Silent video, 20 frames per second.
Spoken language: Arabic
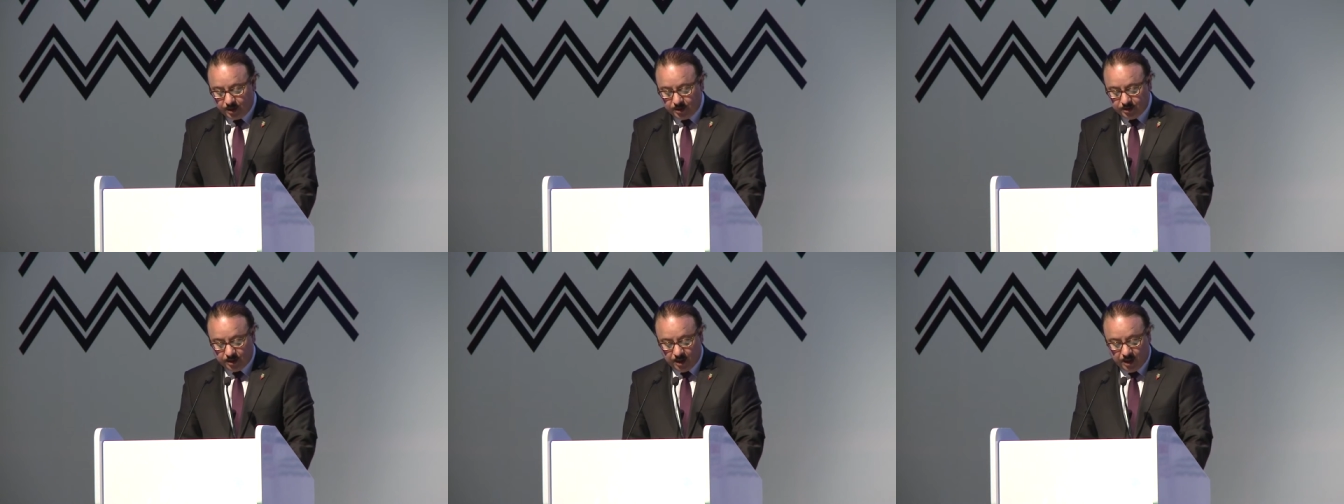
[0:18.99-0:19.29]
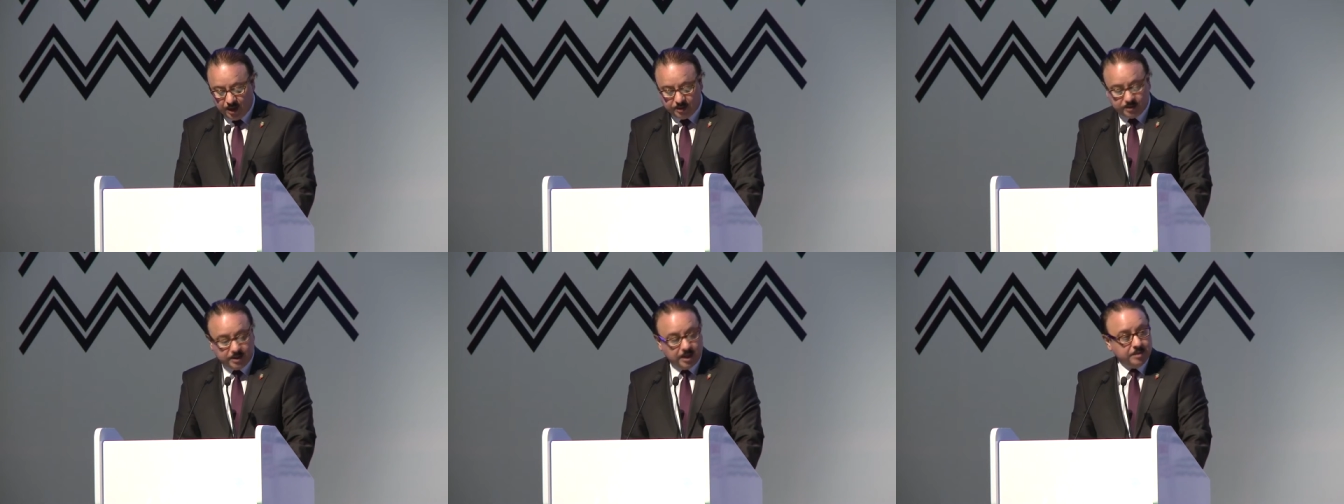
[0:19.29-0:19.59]

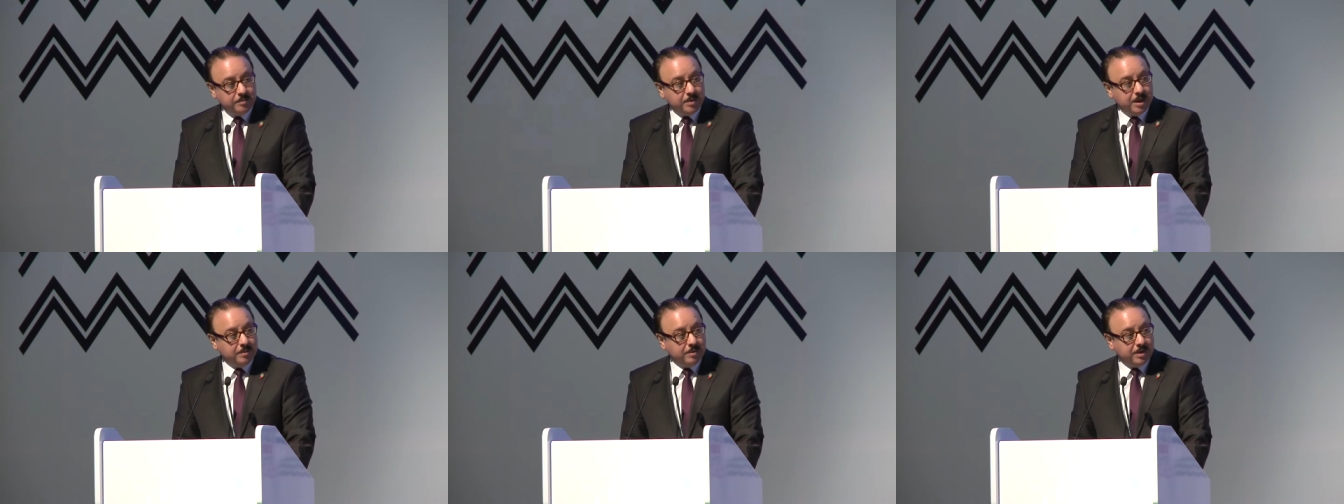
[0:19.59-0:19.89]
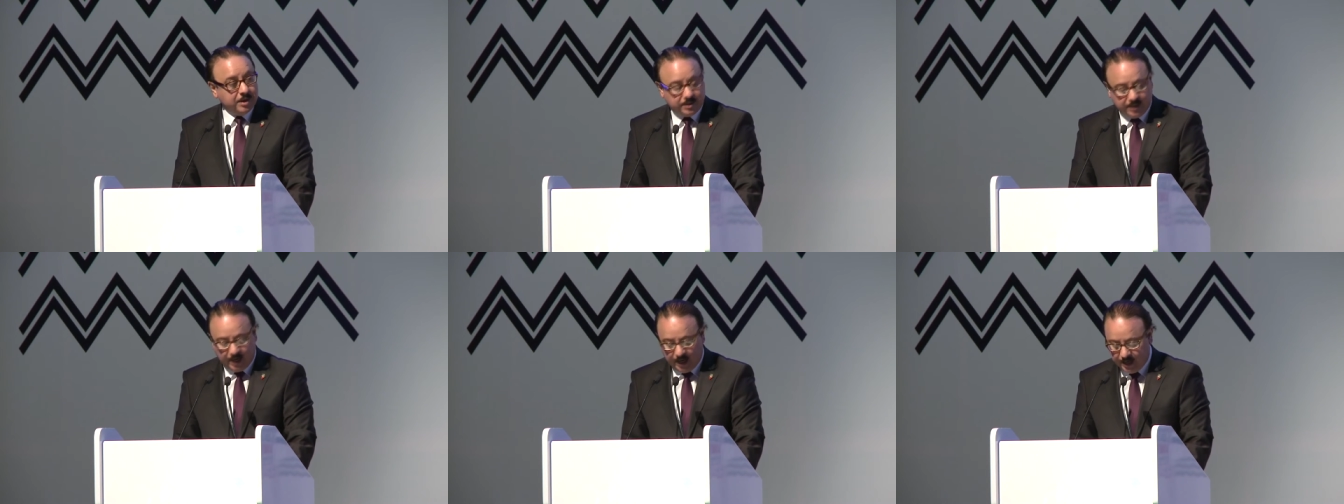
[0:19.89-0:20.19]
قطاع التنمية
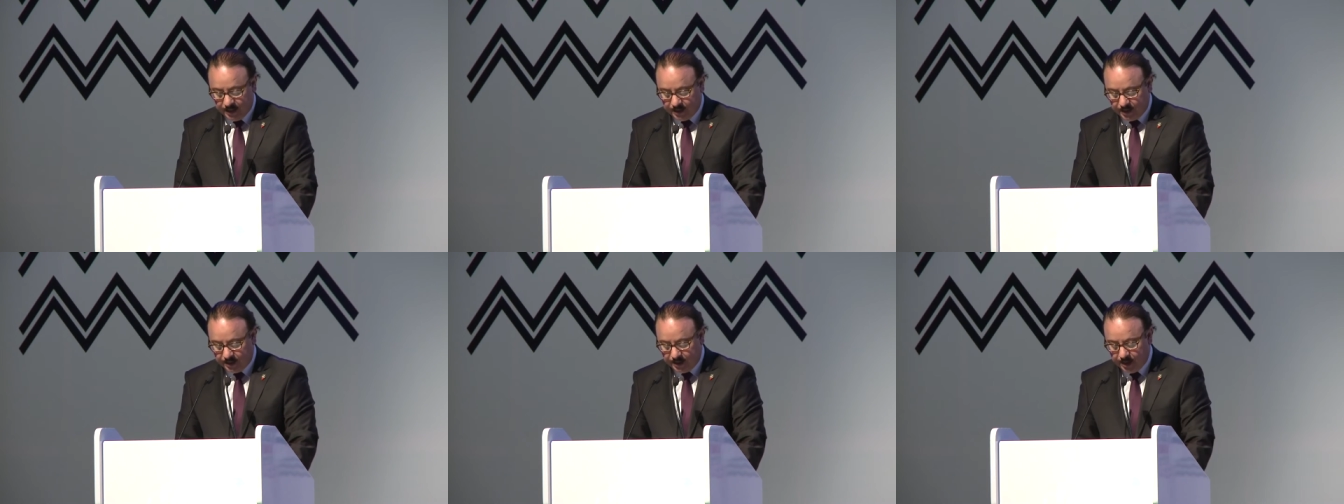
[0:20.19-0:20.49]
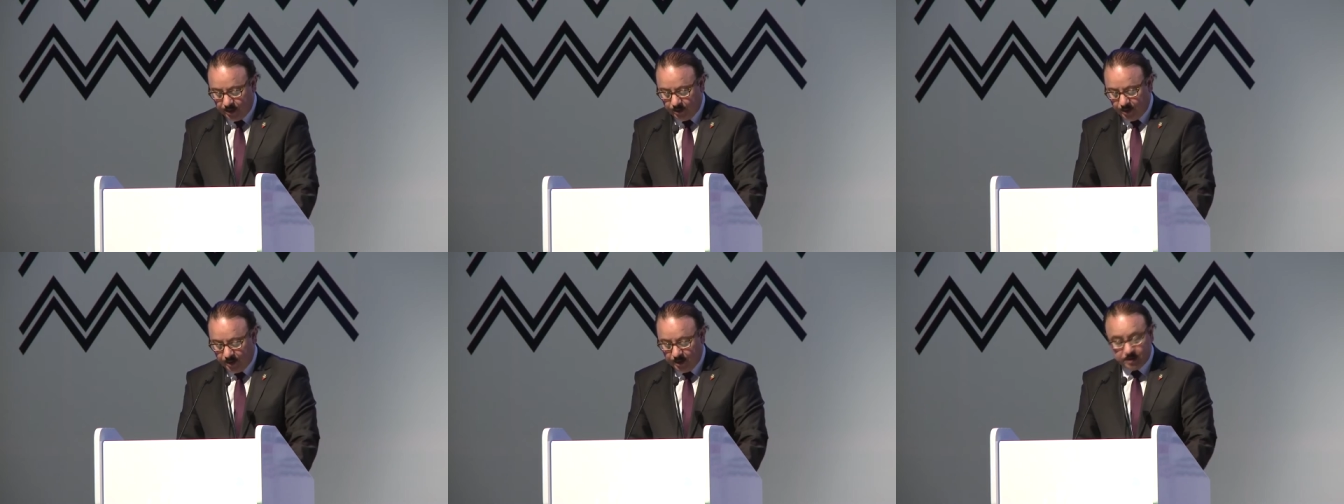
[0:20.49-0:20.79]
بالاتحاد
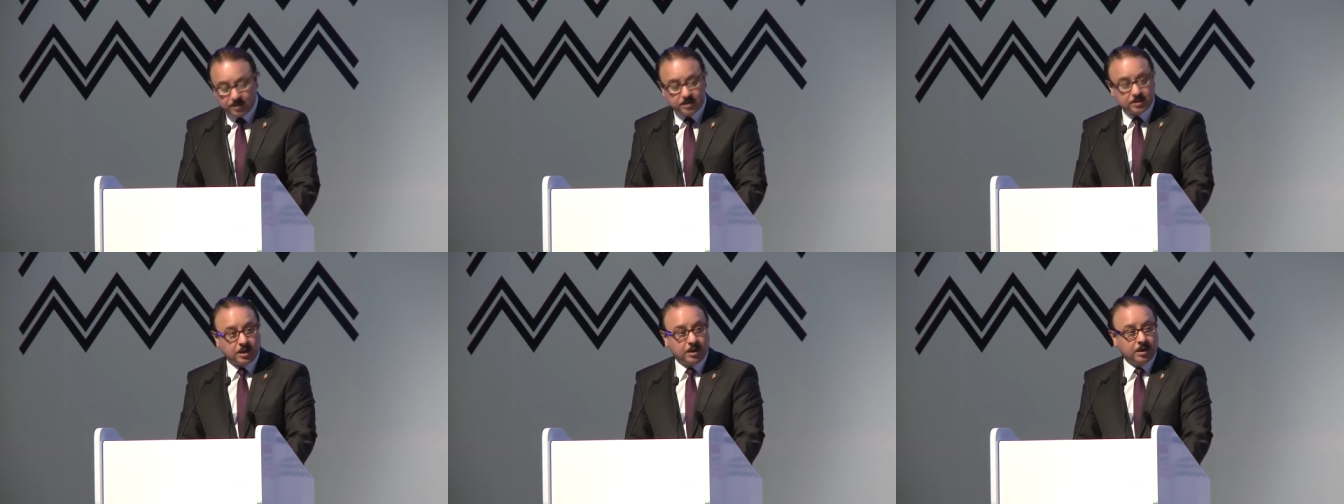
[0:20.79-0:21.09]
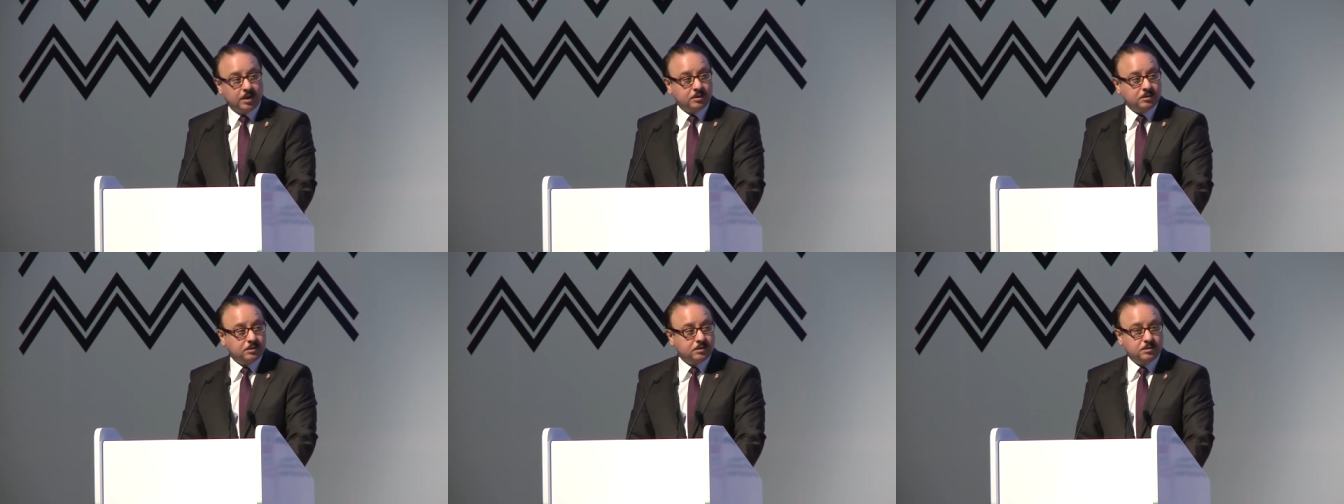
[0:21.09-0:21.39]
الدولي
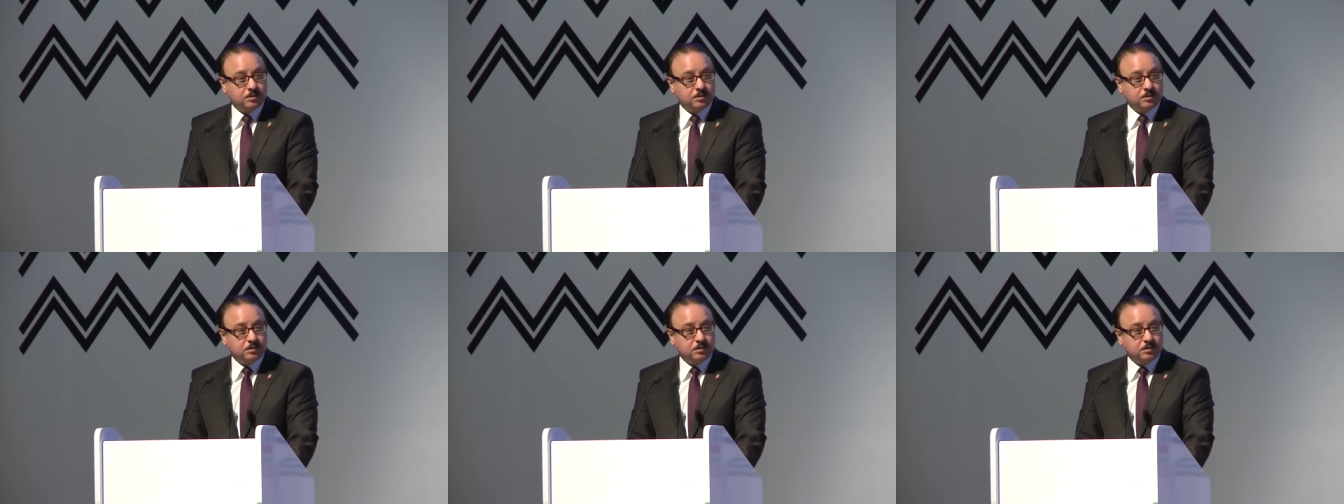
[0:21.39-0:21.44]
للاتصالات